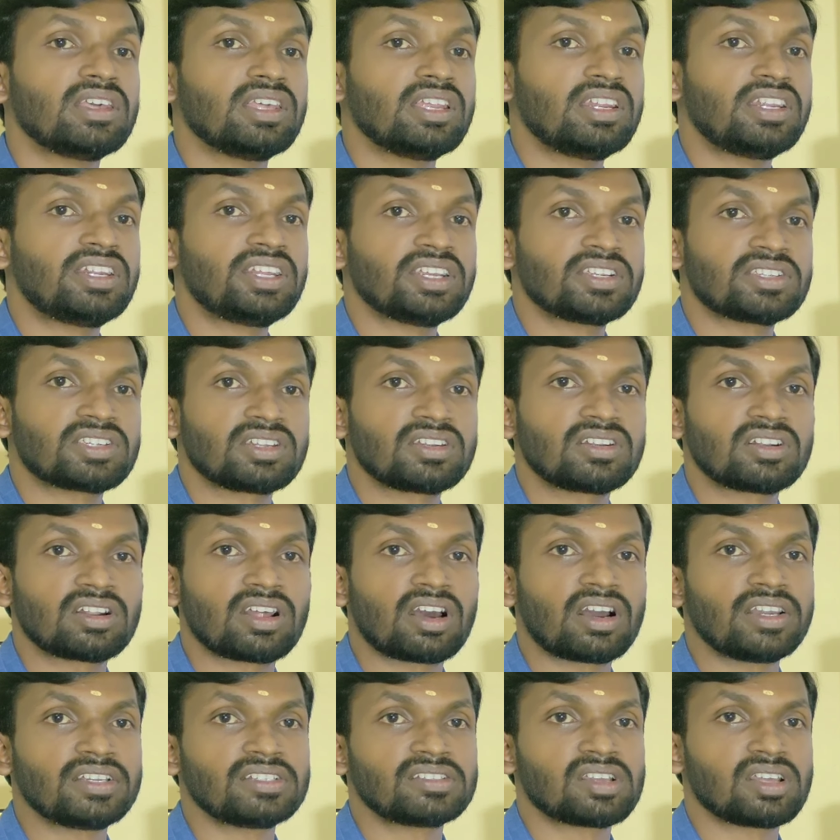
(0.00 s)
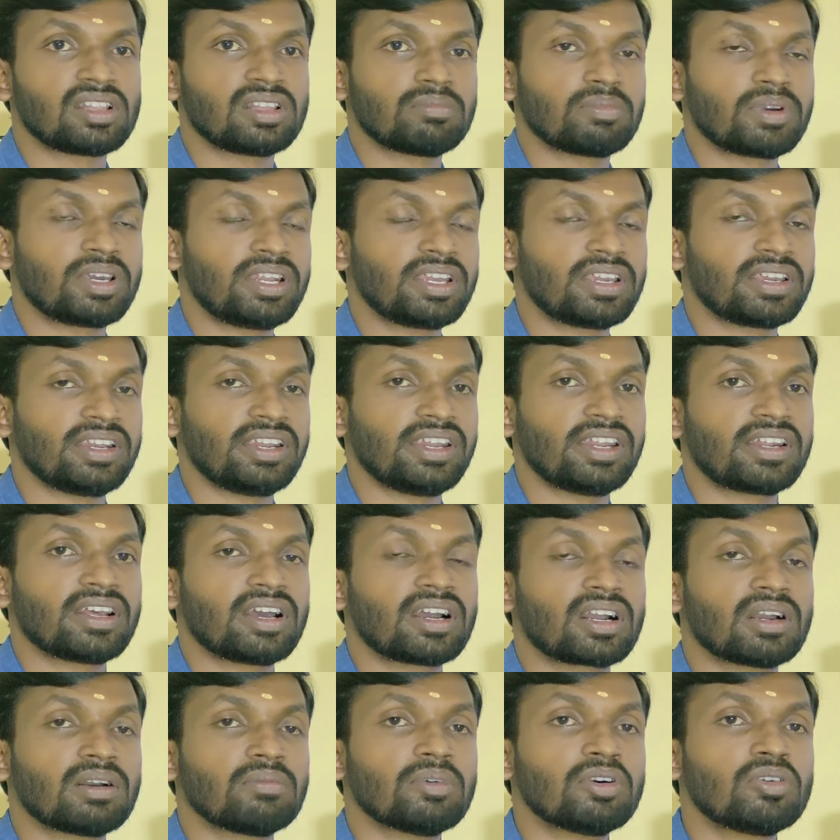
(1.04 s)
இரிட்டேஷன் நாய்ஸ் அந்த மாதிரி க்ரியேட்
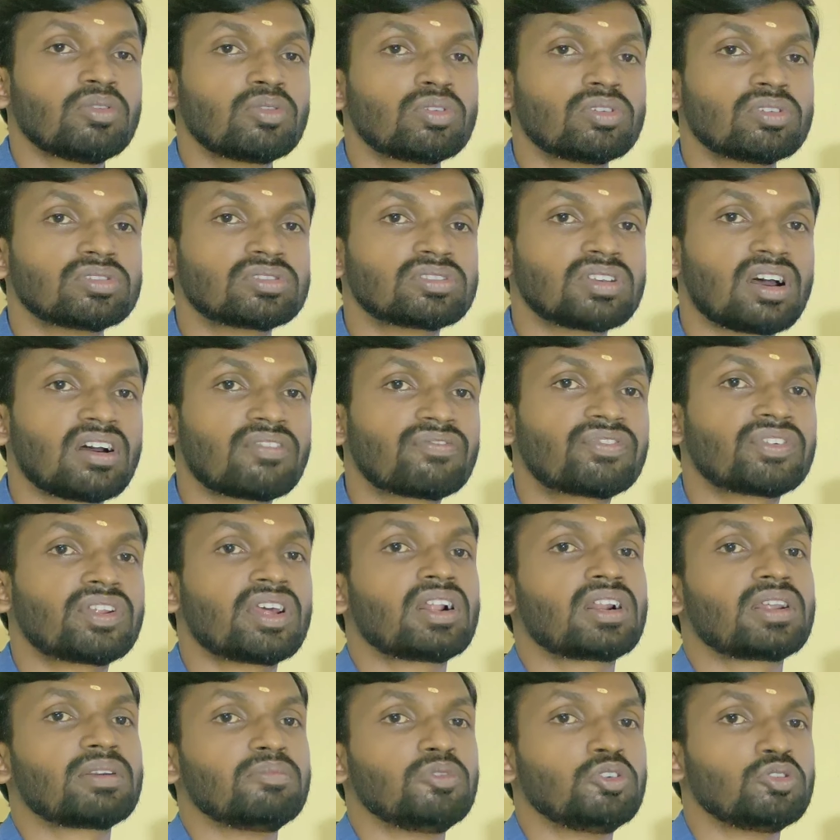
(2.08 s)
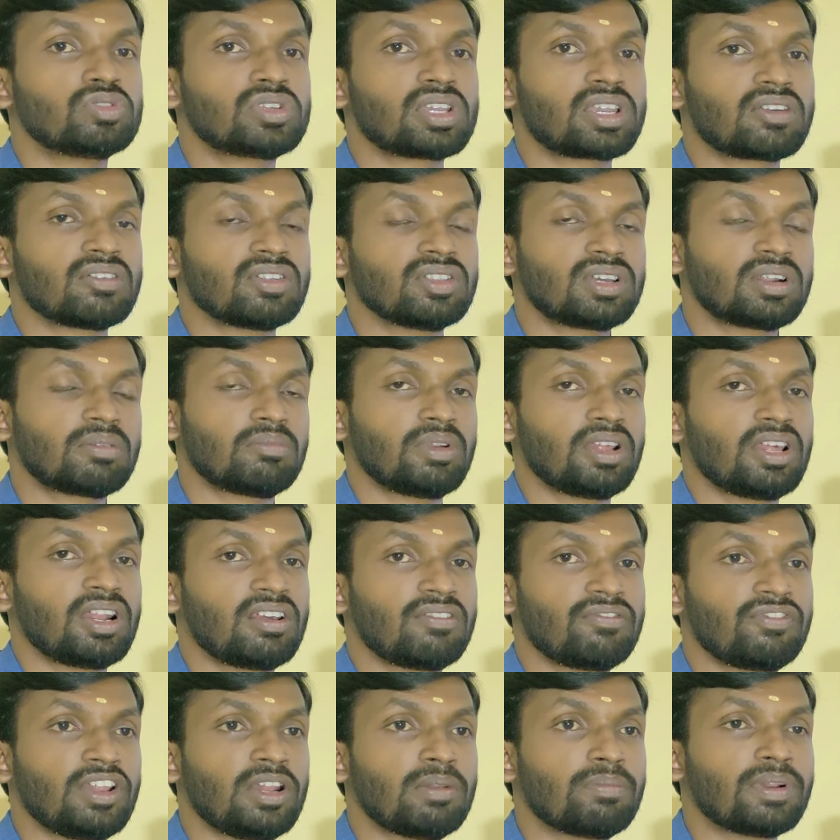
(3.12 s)
ஆகாமல் ஒரு சாஃப்டான மியூசிக்கை வந்து
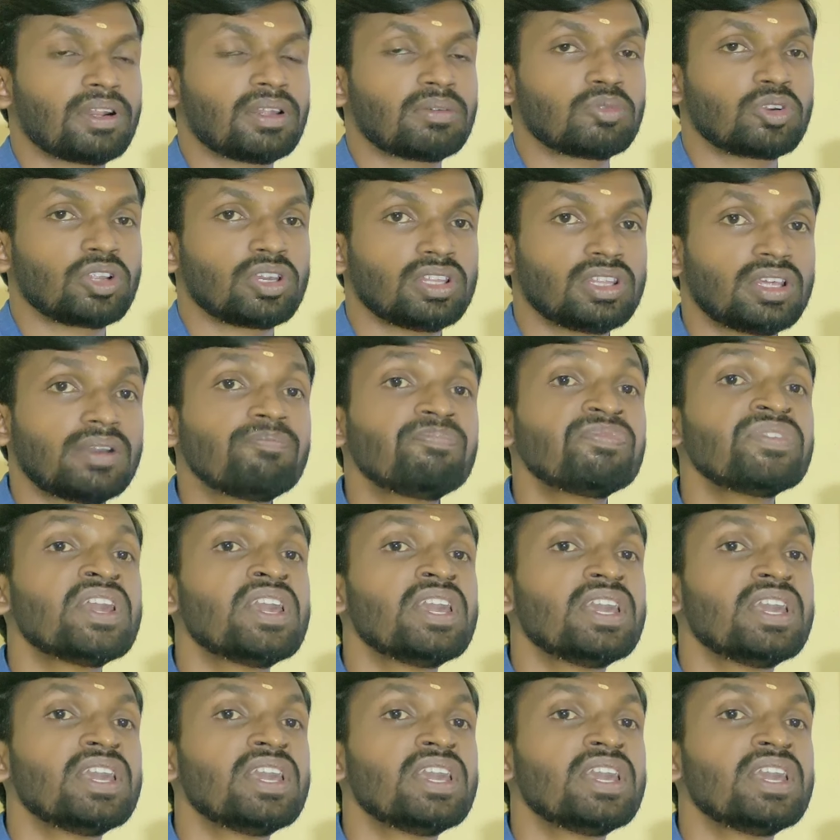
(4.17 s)
நம்மளால் ஃபீல் பண்ண முடியுது